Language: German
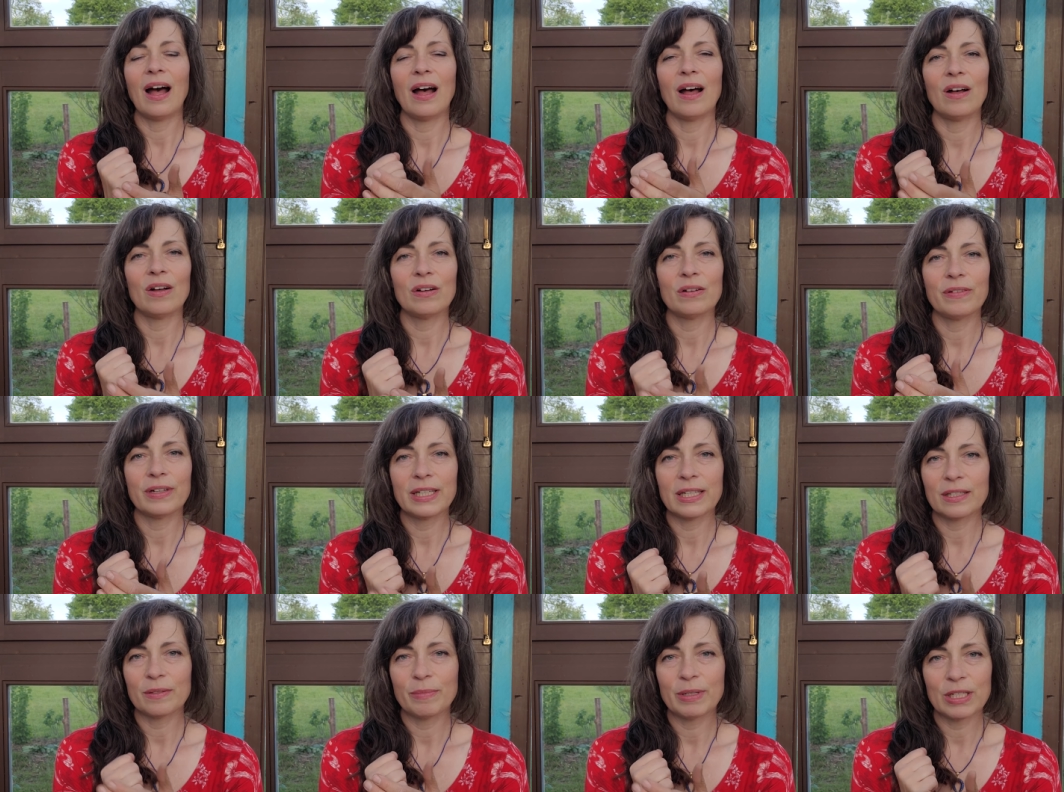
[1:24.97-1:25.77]
Auch
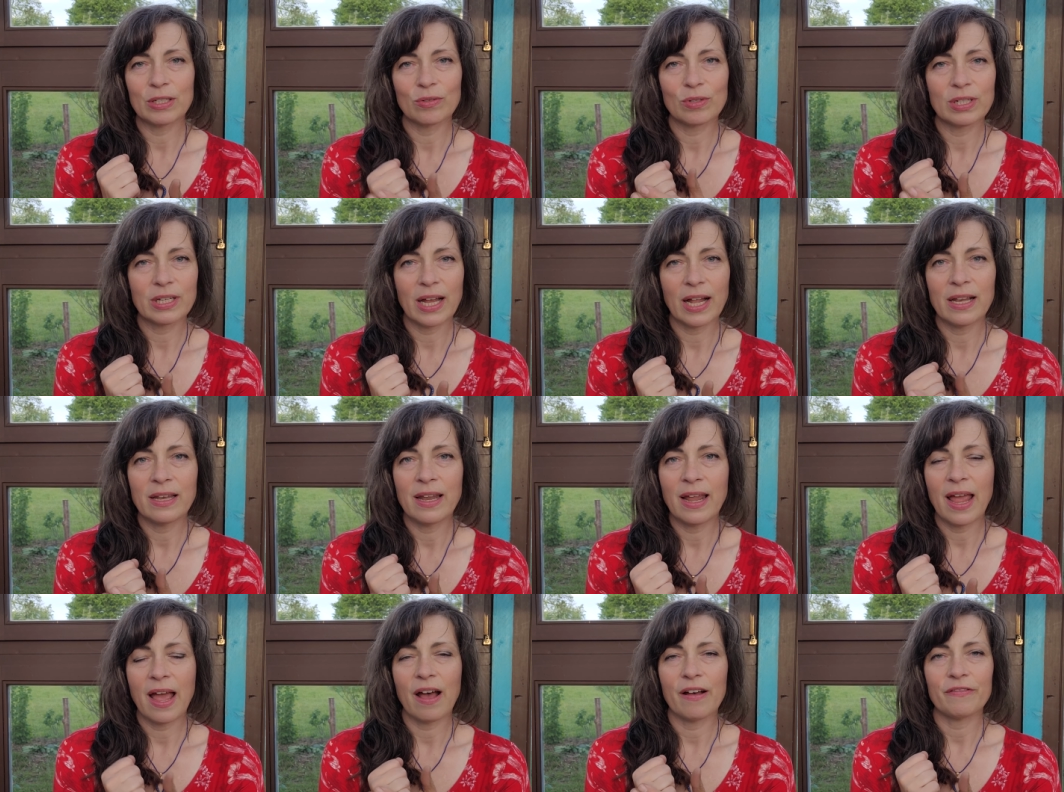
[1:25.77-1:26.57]
wenn es mich total
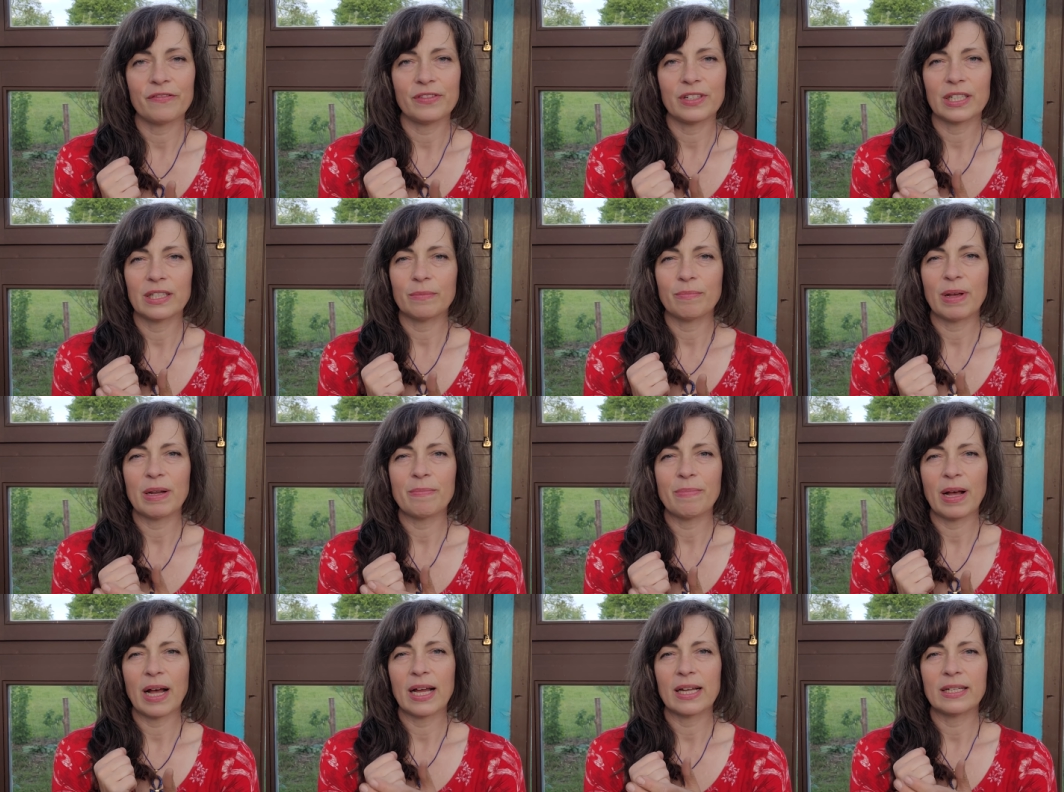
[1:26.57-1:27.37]
nervt, dass
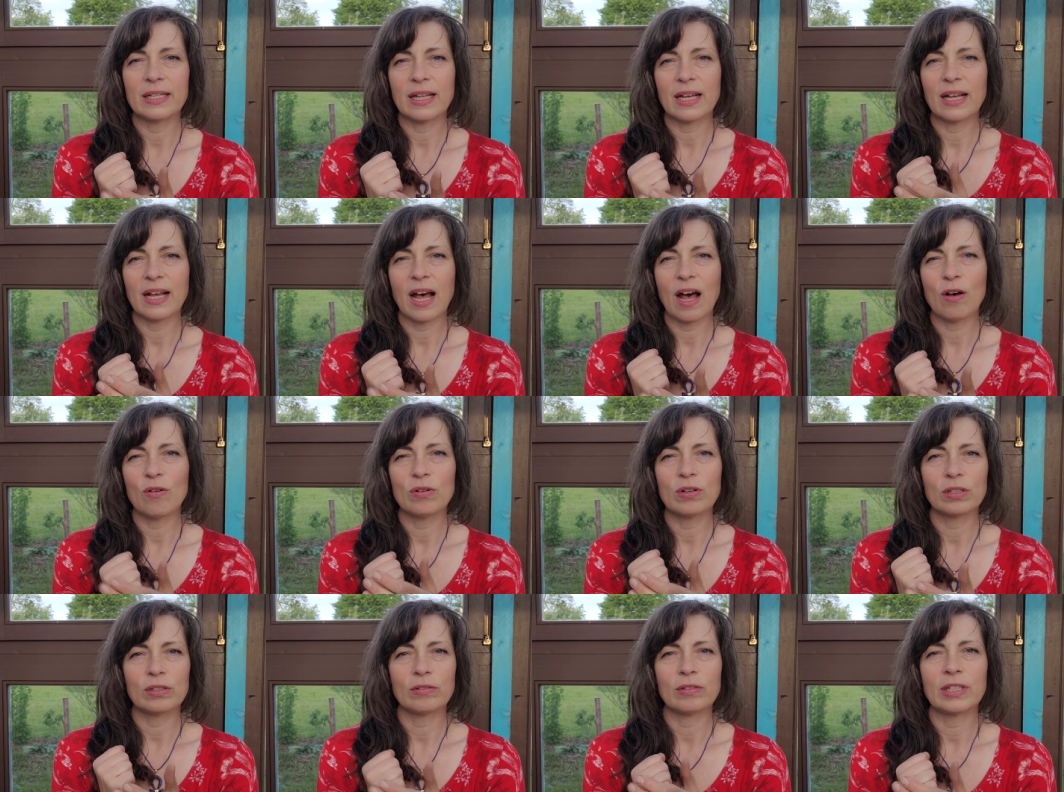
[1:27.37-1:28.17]
mein Partner
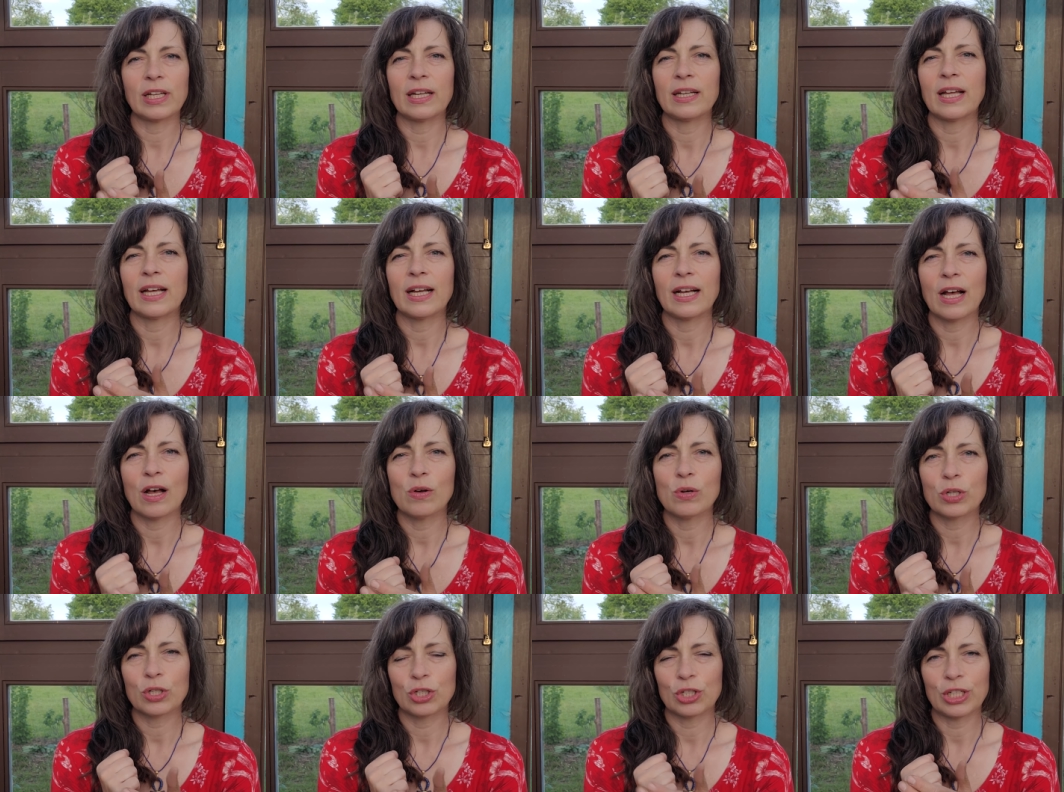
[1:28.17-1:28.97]
raucht und danach
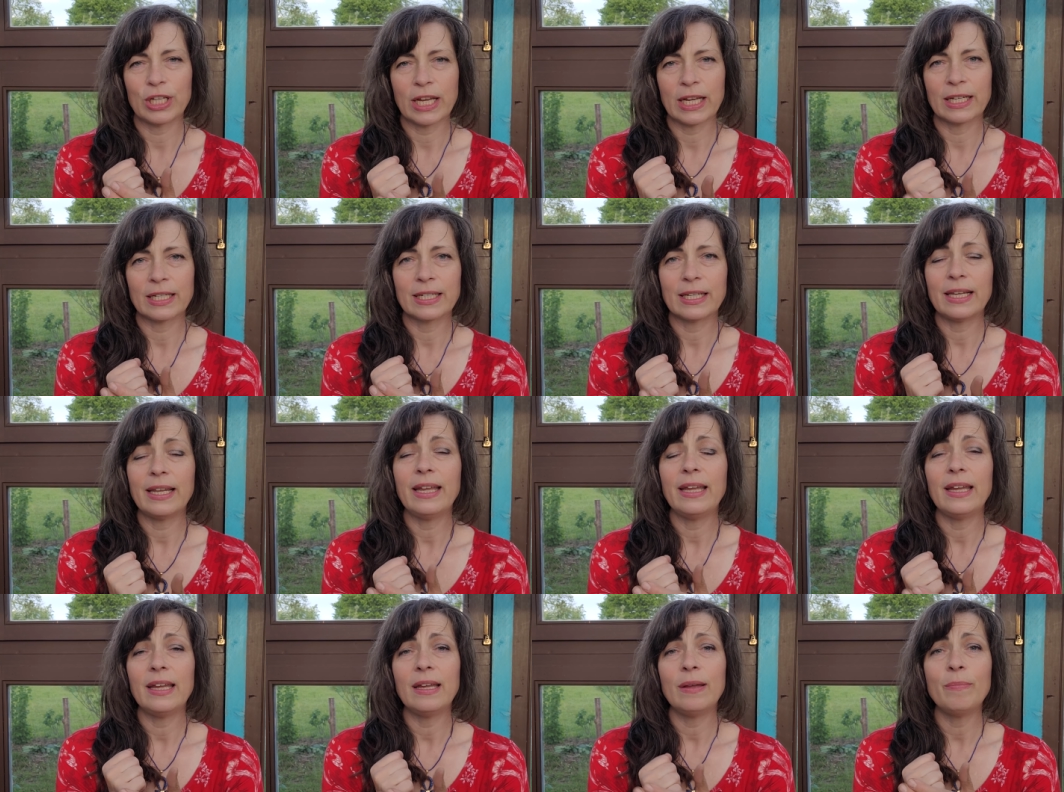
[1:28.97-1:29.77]
Rauch stinkt,
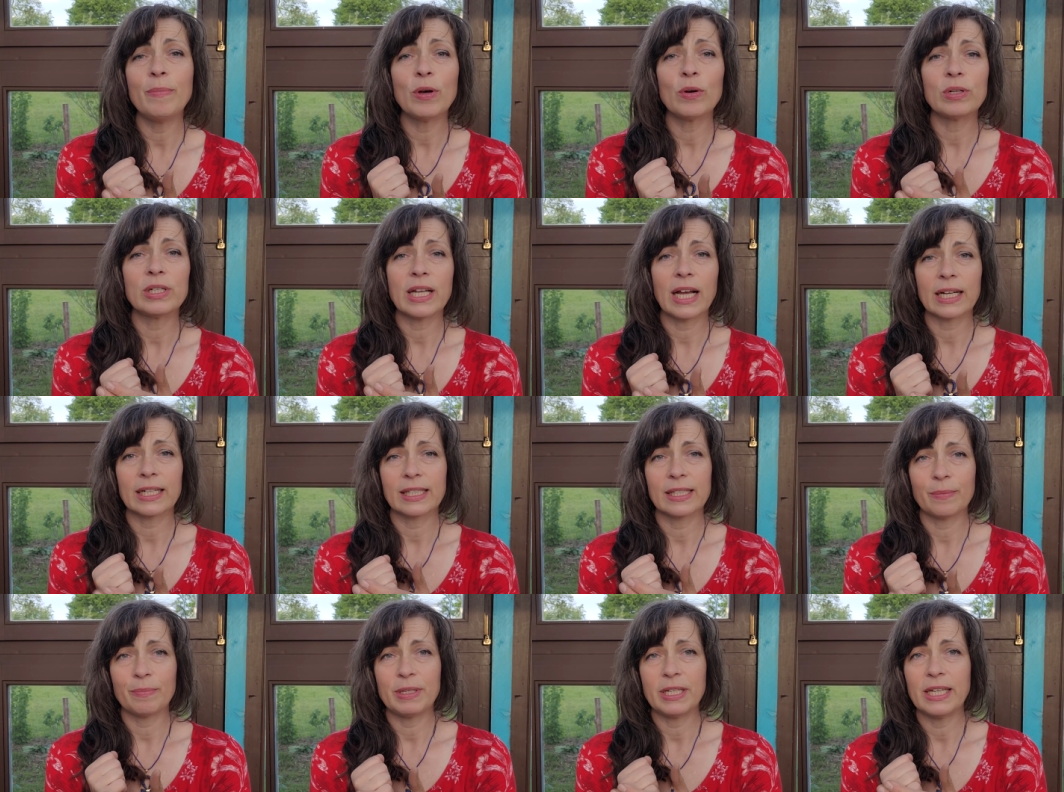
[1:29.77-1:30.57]
liebe und
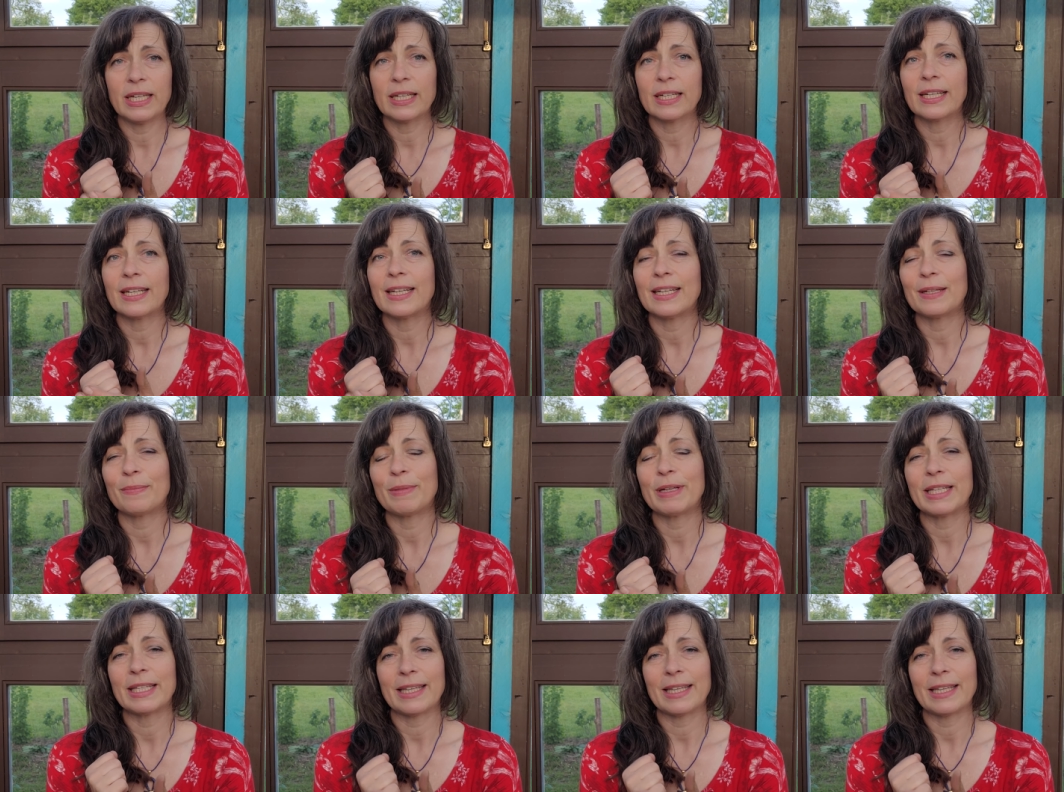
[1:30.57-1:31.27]
akzeptiere ich mich